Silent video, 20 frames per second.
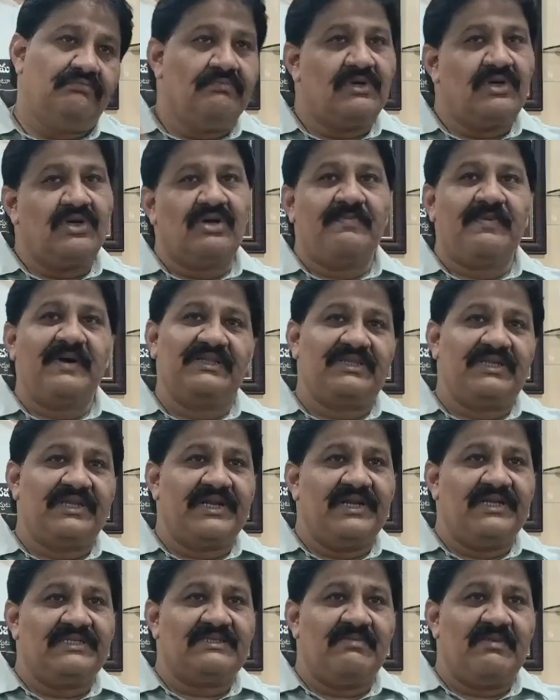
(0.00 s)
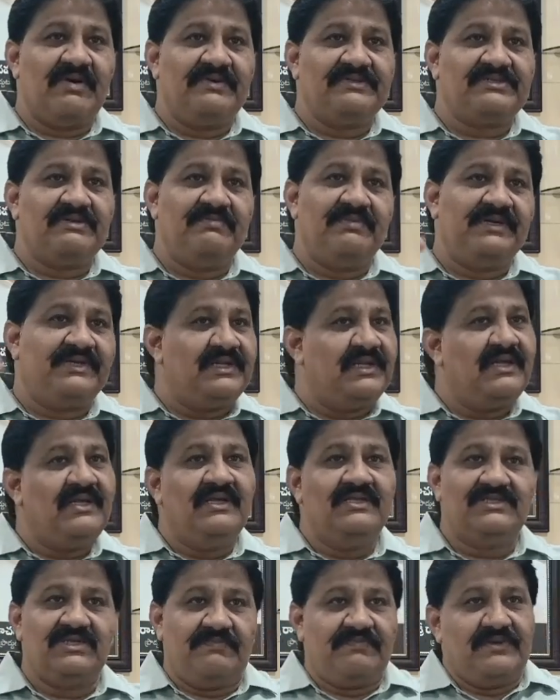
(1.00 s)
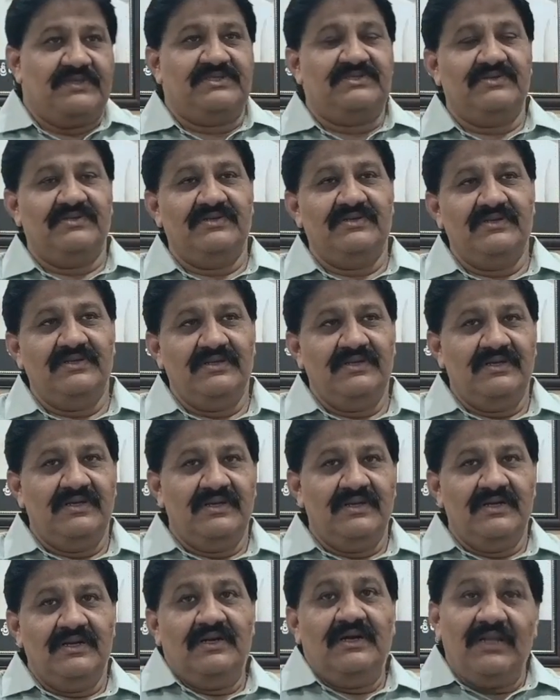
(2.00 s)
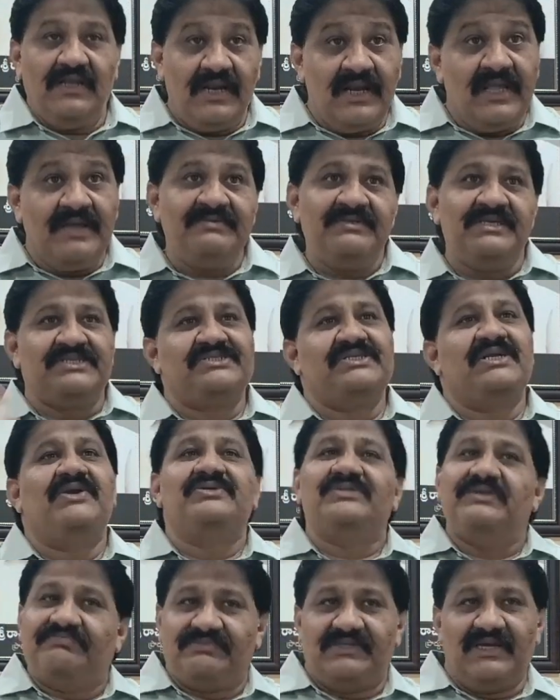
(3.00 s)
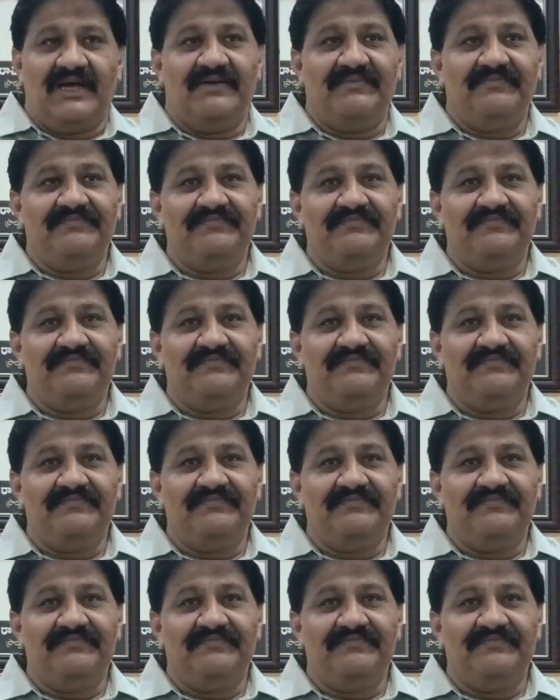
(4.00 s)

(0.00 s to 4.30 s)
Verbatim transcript: మరొక పాత్రికేయుల సమావేశం పెట్టి చెప్పచ్చు నేనేం చేసినానో చెప్తా